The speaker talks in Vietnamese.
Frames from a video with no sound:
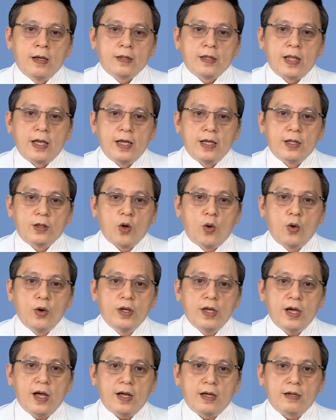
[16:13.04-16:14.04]
thì
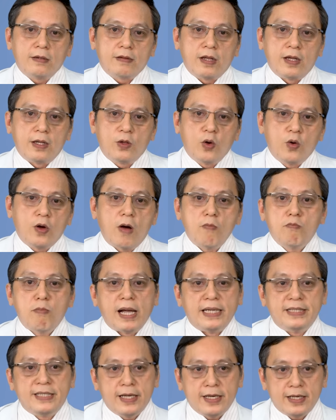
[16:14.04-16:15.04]
tôi thì tôi không
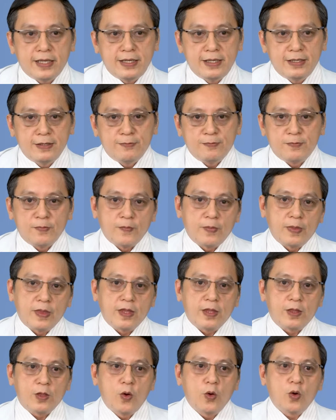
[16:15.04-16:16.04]
bài xích
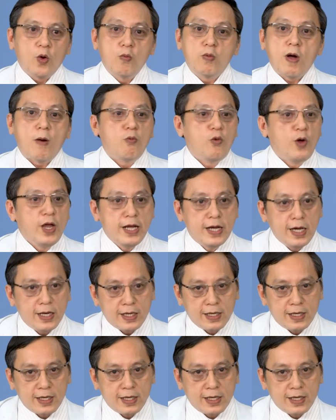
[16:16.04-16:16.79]
tôi cũng không khuyến khích